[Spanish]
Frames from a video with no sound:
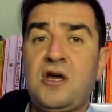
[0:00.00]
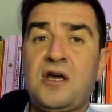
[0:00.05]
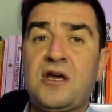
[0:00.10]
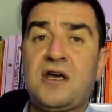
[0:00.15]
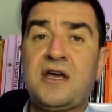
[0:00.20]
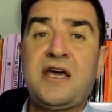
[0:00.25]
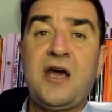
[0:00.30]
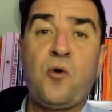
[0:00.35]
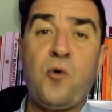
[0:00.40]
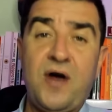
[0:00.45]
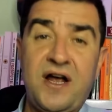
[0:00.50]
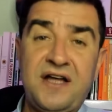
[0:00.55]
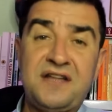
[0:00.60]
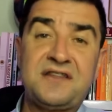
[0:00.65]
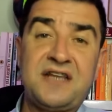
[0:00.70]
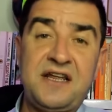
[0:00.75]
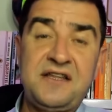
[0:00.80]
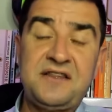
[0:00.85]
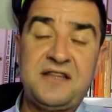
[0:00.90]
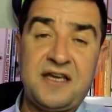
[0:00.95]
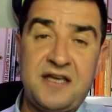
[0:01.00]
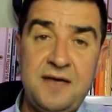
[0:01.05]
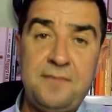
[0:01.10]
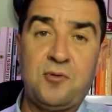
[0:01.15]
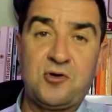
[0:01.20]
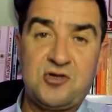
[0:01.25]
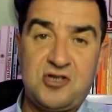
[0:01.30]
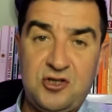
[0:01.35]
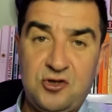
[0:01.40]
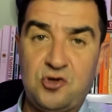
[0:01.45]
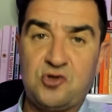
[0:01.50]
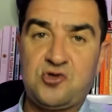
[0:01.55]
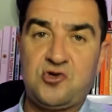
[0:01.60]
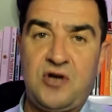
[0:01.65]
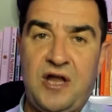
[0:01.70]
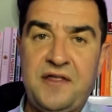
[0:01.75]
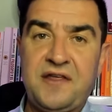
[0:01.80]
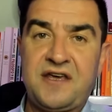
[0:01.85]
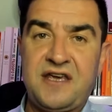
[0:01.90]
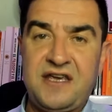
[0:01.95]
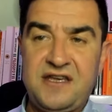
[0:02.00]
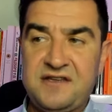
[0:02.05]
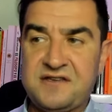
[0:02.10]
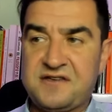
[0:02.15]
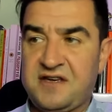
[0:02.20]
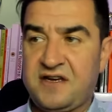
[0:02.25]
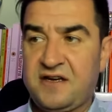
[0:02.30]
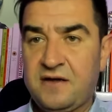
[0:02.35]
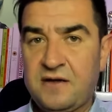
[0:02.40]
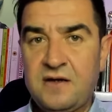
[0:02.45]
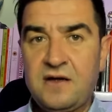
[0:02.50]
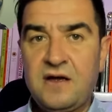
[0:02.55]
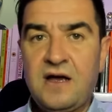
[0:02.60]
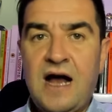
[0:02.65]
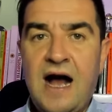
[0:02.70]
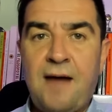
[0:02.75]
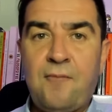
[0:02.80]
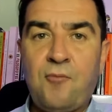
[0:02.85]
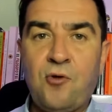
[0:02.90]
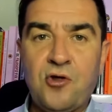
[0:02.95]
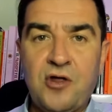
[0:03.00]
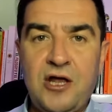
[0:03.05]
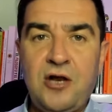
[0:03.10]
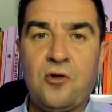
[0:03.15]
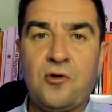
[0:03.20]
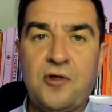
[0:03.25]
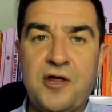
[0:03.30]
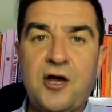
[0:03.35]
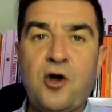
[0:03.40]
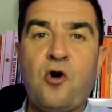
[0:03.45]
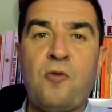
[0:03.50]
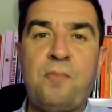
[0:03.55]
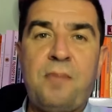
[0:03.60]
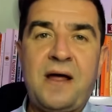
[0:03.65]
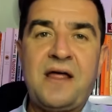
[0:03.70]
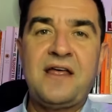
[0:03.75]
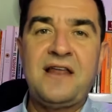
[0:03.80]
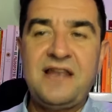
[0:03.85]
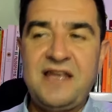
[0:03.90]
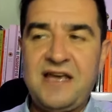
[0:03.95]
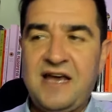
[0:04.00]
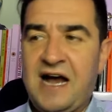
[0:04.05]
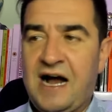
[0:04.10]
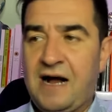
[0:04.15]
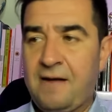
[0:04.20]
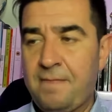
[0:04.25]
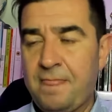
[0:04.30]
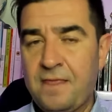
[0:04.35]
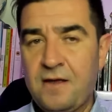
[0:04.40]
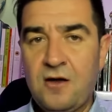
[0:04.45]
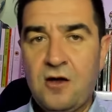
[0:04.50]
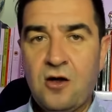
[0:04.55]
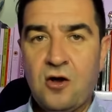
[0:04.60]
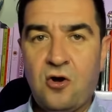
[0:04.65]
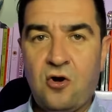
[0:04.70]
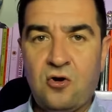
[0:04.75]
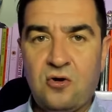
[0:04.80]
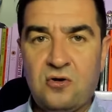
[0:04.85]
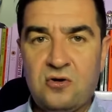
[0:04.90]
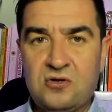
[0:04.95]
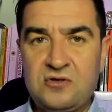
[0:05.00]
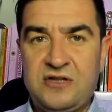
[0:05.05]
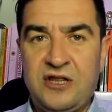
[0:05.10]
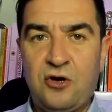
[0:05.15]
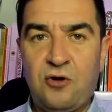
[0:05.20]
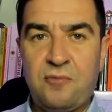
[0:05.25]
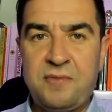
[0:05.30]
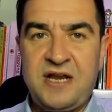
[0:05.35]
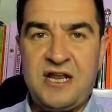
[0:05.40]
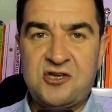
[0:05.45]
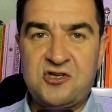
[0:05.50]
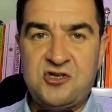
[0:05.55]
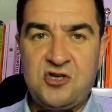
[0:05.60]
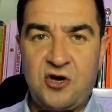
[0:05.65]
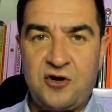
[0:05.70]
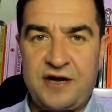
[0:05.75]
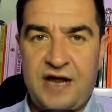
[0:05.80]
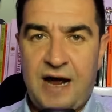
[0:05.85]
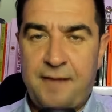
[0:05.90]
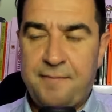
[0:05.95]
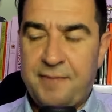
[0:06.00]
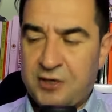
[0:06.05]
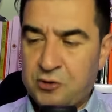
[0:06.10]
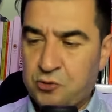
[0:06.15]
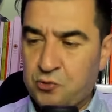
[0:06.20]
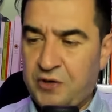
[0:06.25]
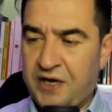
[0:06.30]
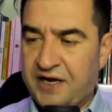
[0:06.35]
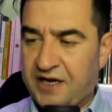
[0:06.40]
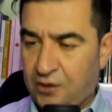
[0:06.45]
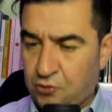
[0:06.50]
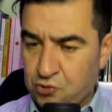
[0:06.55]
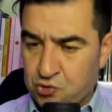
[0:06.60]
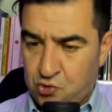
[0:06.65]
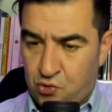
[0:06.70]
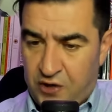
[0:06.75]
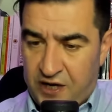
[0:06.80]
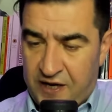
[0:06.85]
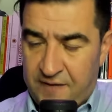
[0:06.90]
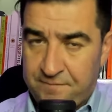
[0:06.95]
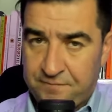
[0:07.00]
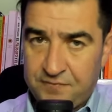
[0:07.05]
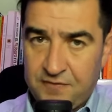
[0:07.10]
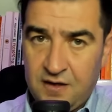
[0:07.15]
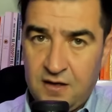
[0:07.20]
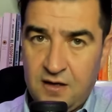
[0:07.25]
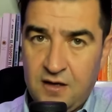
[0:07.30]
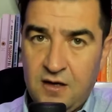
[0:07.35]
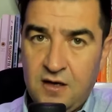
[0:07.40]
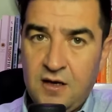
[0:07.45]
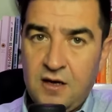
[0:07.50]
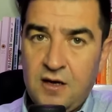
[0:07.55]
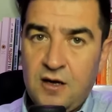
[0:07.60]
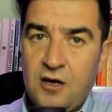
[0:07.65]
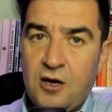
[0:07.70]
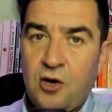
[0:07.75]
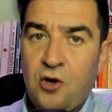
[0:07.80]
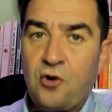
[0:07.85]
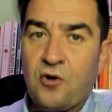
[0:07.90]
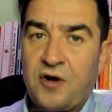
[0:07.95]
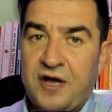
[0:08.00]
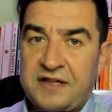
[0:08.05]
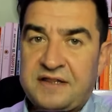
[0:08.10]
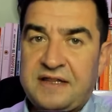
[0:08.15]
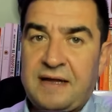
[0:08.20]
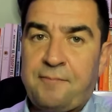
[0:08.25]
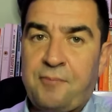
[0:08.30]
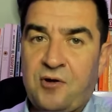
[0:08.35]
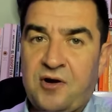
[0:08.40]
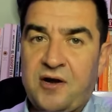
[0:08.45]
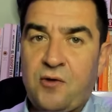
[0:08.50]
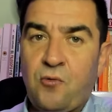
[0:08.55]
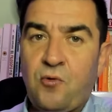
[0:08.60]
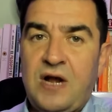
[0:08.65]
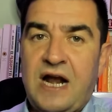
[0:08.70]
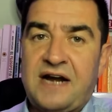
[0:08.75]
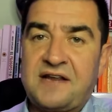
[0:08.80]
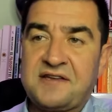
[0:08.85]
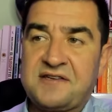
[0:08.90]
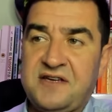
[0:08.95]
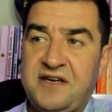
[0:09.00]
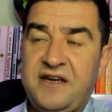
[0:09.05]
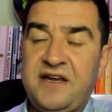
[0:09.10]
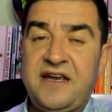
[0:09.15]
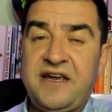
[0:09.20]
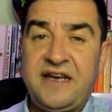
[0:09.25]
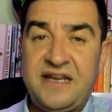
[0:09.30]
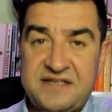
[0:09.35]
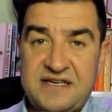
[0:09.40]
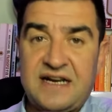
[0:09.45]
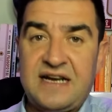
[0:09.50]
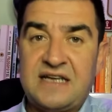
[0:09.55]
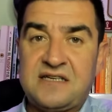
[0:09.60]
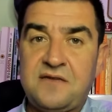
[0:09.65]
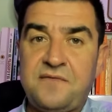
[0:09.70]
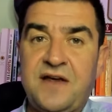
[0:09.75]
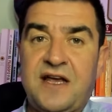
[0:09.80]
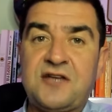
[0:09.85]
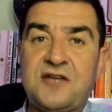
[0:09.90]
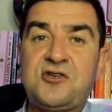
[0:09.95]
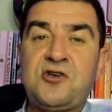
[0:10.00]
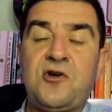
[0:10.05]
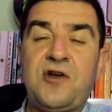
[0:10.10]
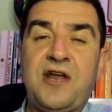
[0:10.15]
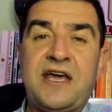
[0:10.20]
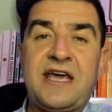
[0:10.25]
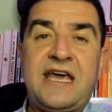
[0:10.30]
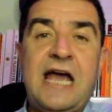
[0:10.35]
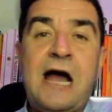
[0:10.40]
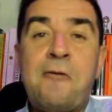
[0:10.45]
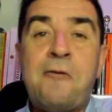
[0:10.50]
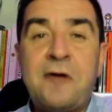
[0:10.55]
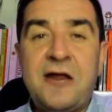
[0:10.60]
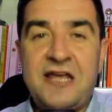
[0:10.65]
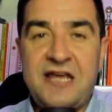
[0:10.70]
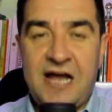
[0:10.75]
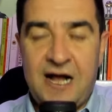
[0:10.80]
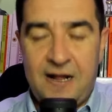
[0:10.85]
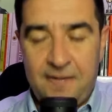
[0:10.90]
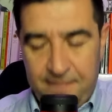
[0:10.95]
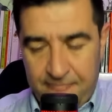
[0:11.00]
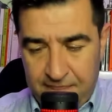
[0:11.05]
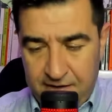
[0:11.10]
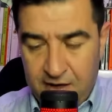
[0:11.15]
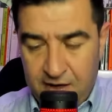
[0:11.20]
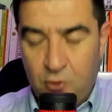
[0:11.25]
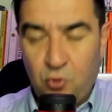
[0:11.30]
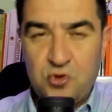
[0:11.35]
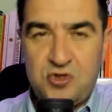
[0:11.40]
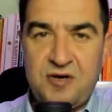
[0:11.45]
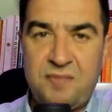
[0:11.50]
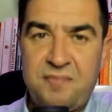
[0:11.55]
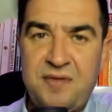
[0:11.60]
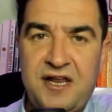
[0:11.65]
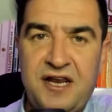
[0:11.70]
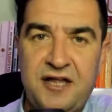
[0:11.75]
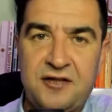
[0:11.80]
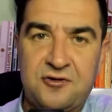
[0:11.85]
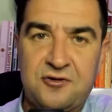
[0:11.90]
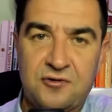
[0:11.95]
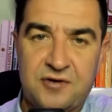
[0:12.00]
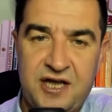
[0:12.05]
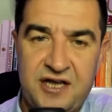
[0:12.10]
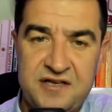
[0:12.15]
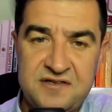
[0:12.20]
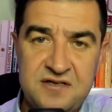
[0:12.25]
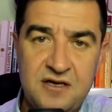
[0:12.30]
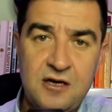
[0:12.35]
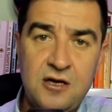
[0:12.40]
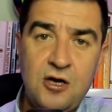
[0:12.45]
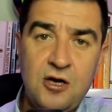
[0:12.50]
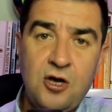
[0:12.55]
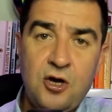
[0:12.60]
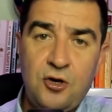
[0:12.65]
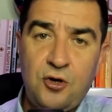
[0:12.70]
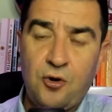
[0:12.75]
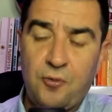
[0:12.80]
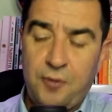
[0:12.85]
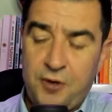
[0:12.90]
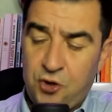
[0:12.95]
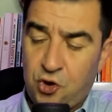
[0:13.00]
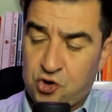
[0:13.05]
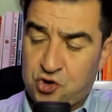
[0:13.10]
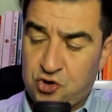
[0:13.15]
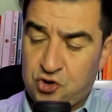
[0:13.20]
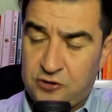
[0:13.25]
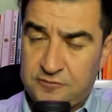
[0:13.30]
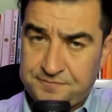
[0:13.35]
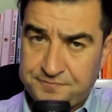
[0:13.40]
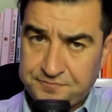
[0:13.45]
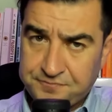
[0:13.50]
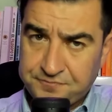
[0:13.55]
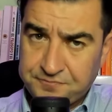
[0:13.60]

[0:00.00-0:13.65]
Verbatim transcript: que jueguen 30 equipos en dos zonas de 15 a modelo de Copa de Liga, denominación apertura y clausura. Lo que está por regularse en esa clasificación es que habría, escuchen bien esto que es novedoso,